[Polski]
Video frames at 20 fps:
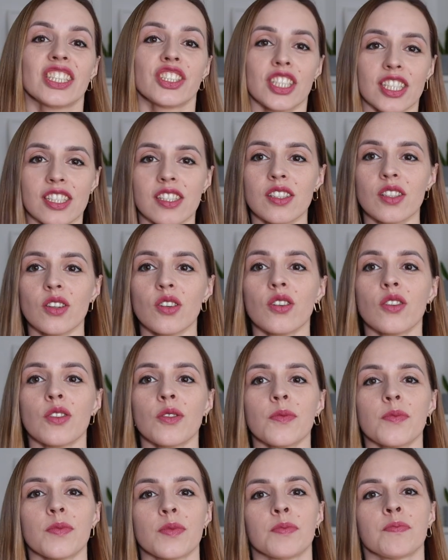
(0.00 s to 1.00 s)

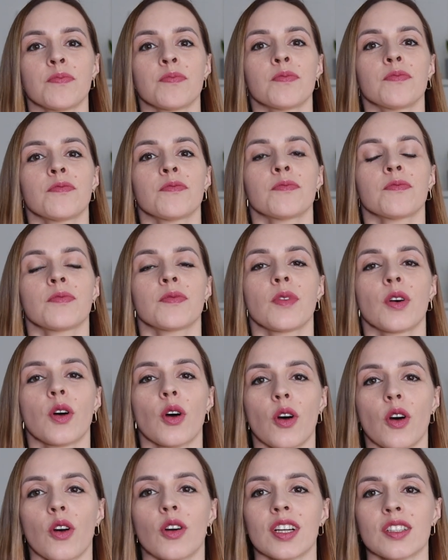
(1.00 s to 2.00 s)
Często mm,
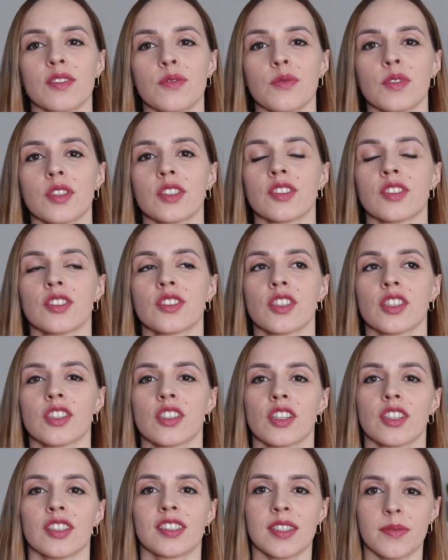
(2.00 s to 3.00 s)
Okazuje się, że
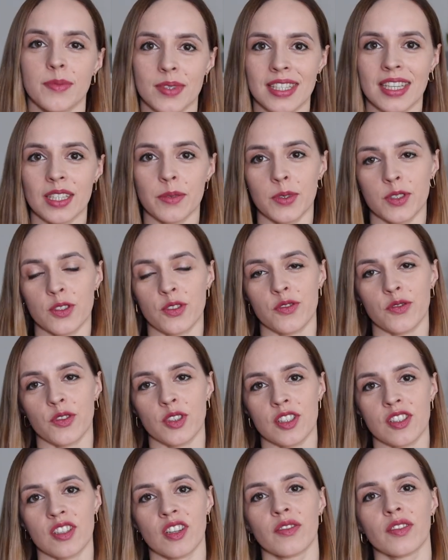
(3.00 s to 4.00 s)
jeżeli chcemy zadbać o
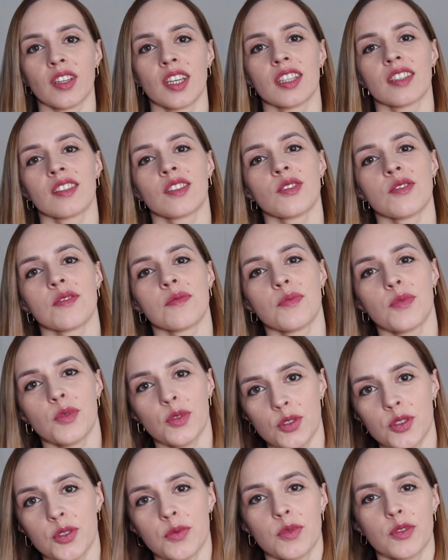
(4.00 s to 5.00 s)
swoje zdrowie, to
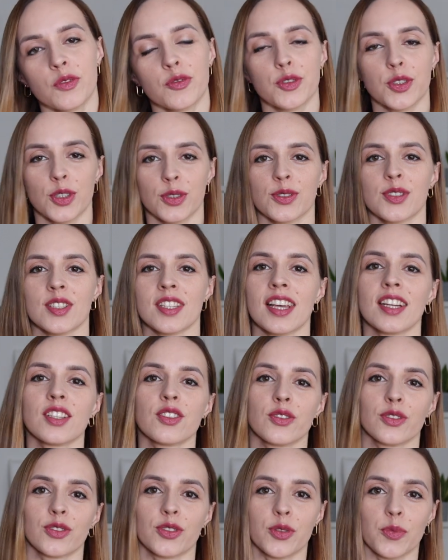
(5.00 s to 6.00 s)
musimy wciąż
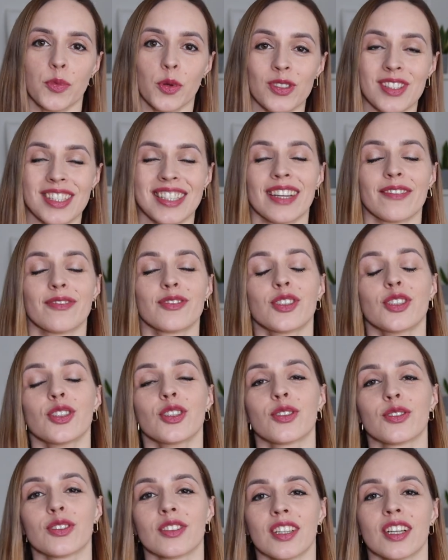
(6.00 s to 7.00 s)
zacząć od podstaw,
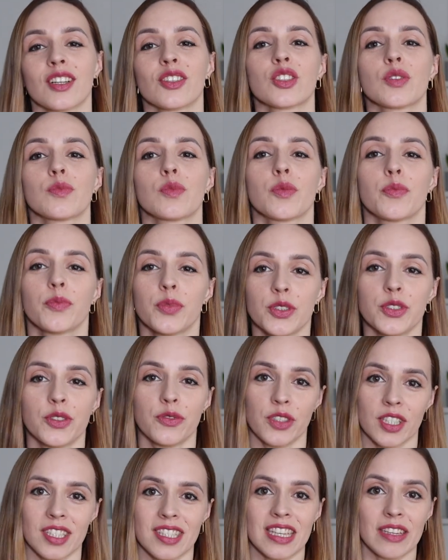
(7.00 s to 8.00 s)
czyli od tego, żeby pić
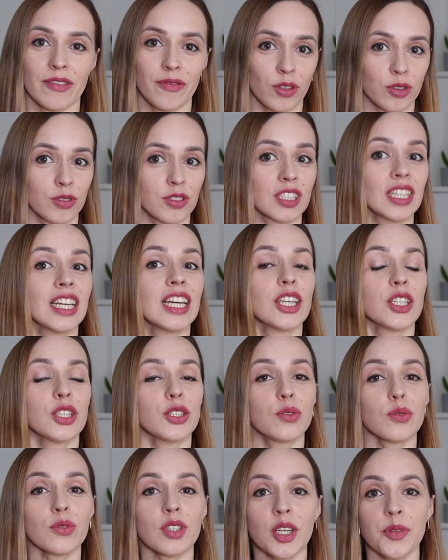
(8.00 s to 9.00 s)
więcej wody.
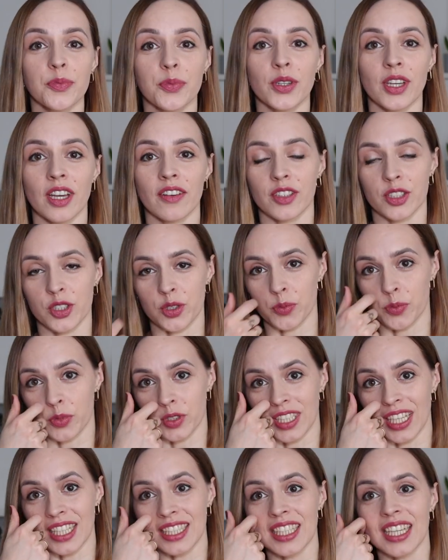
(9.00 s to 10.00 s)
I tutaj pojawia się
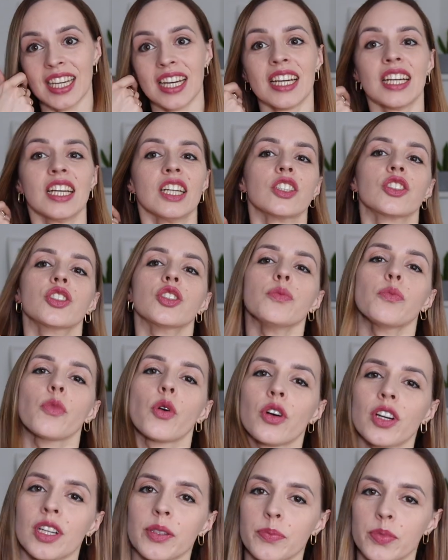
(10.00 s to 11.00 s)
pytanie, czy
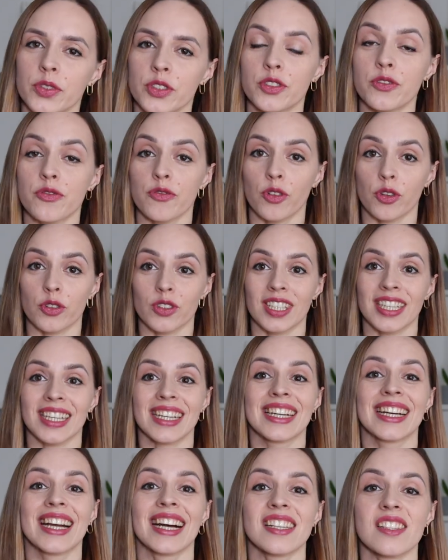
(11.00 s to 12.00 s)
mogę pić wodę
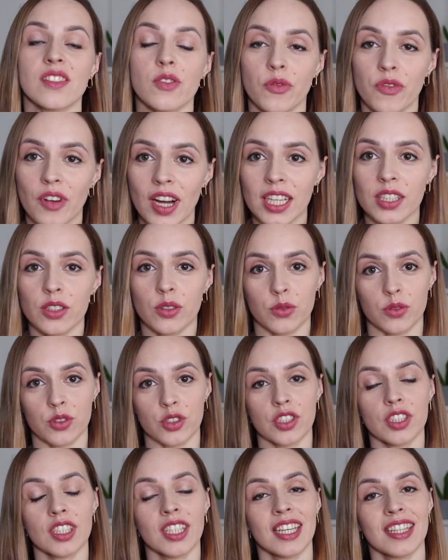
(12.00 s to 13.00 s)
gazowaną,
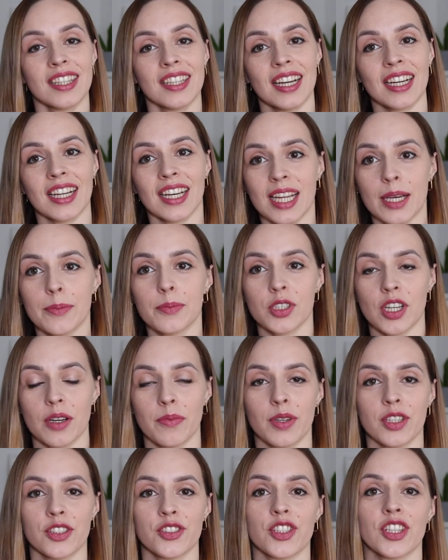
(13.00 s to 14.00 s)
czy jednak lepsza
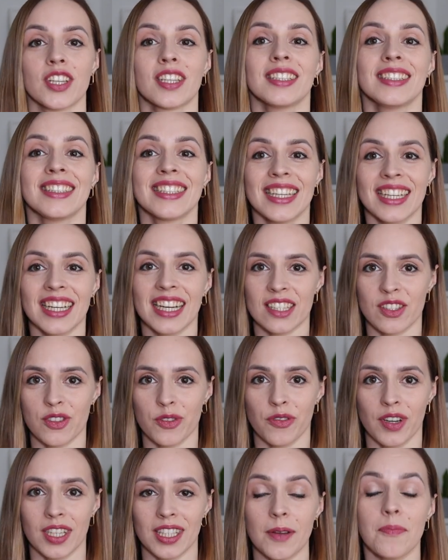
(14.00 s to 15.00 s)
będzie
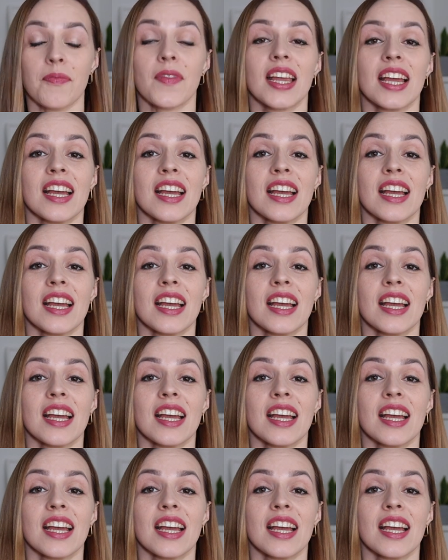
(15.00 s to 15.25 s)
niegazowana.